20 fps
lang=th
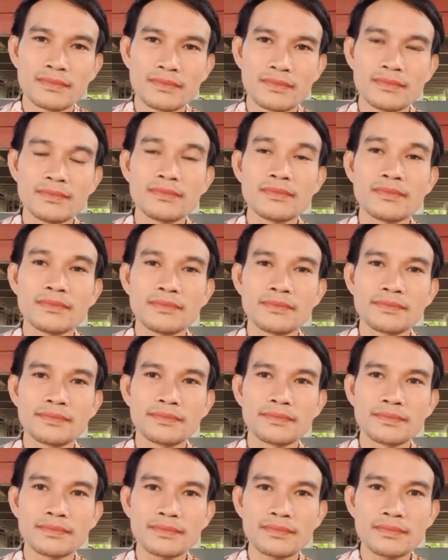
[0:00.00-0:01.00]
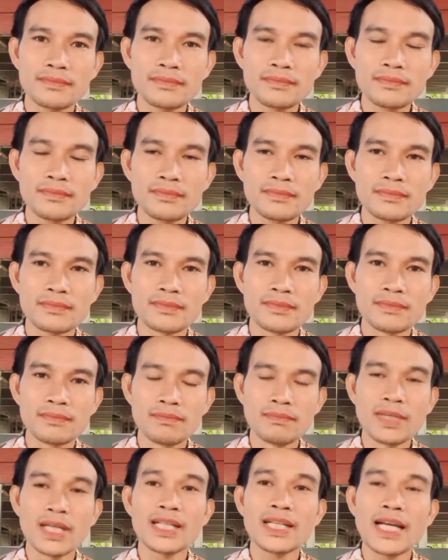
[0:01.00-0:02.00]
อืม
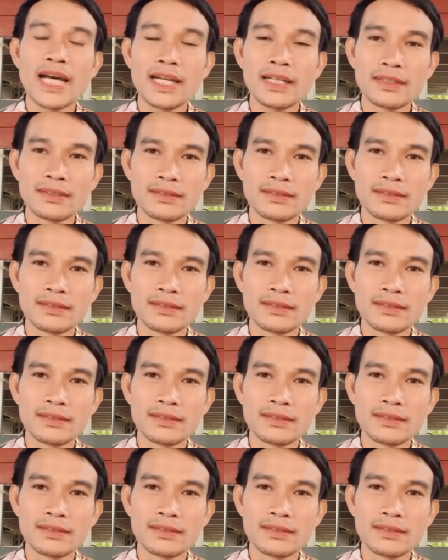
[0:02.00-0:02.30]
เหมือนกัน